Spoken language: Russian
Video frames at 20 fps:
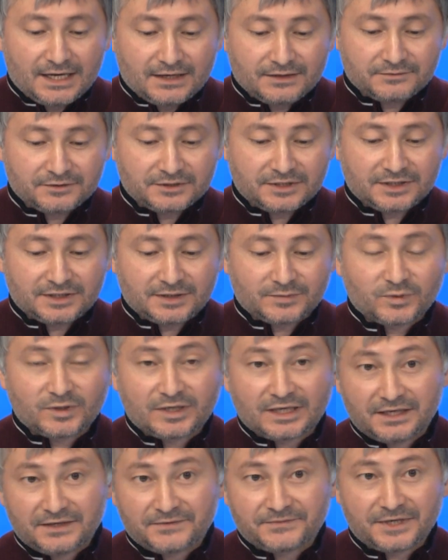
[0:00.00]
вот этому
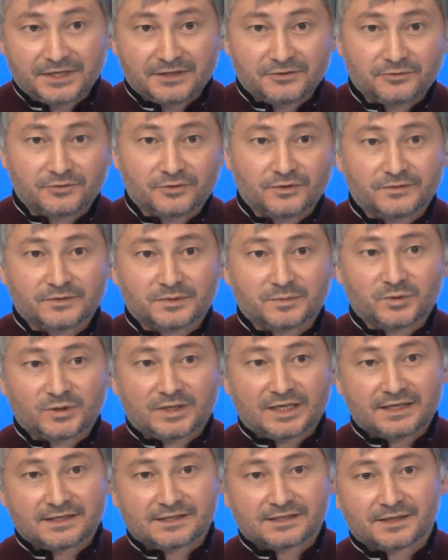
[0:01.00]
халифату новому,
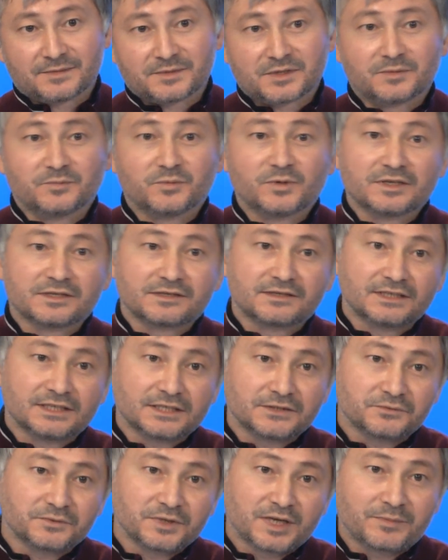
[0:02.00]
да, исламскому
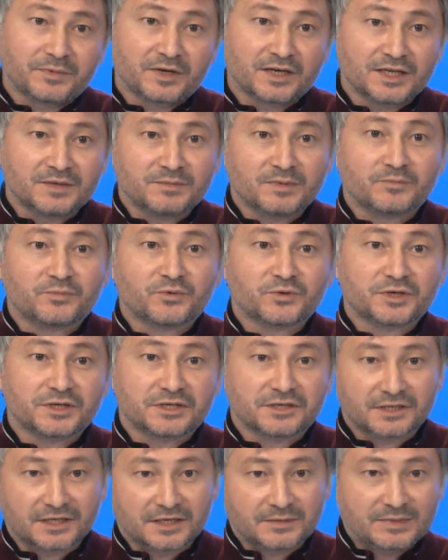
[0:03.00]
государству необходимо
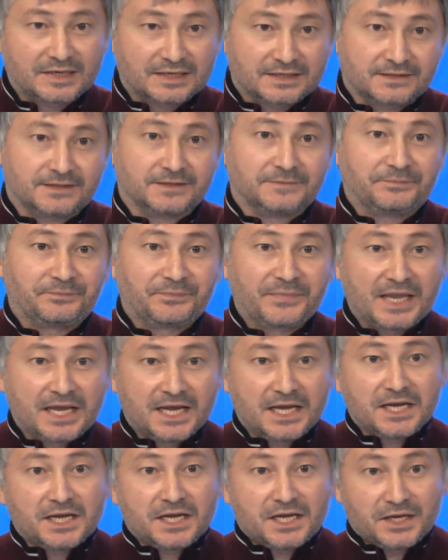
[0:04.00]
пушечное мясо.
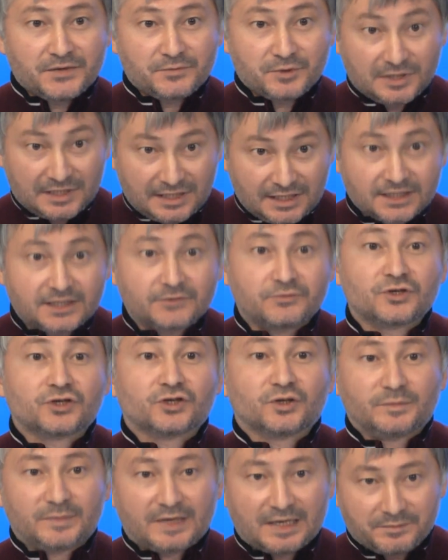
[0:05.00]
И вот для того,
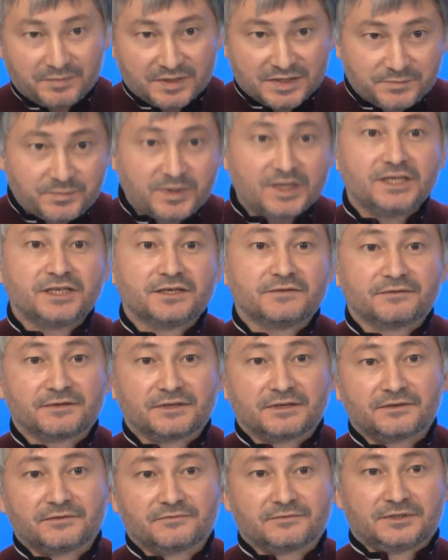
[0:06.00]
чтобы
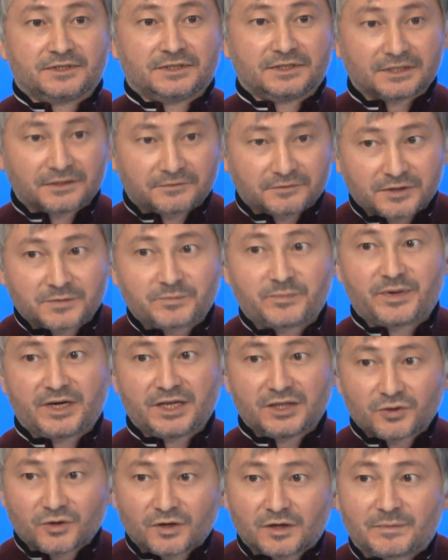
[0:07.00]
обеспечивать вот этот вот
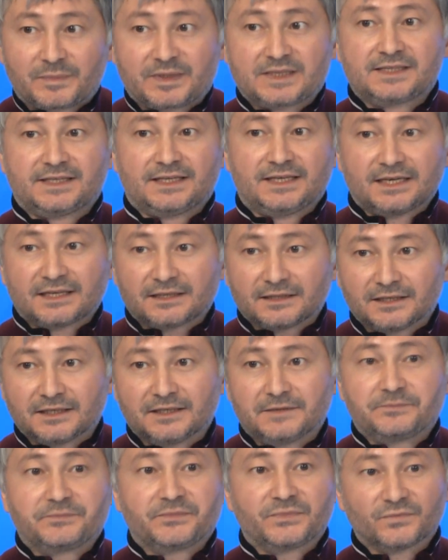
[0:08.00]
приток постоянный,
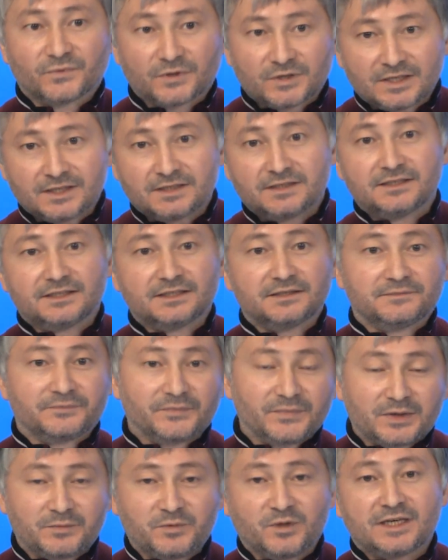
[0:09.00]
вот эти
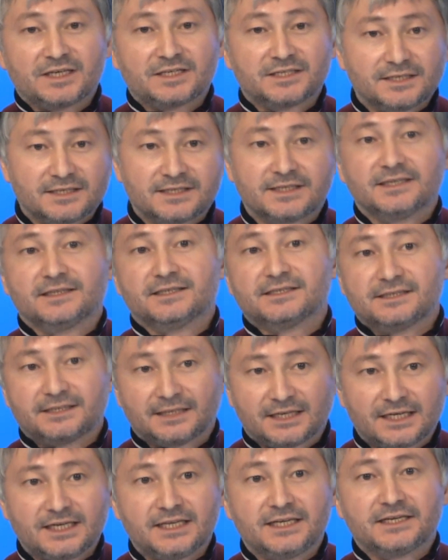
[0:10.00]
мухаджирские
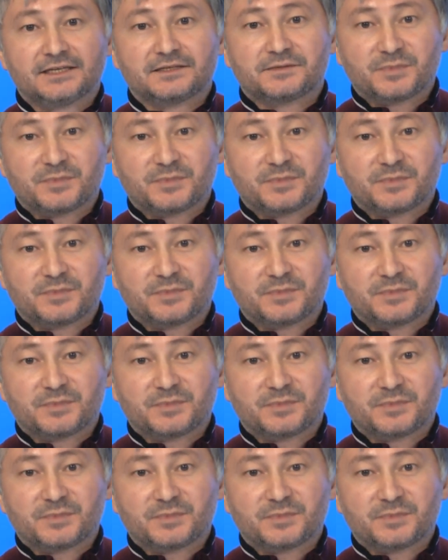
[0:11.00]
настроения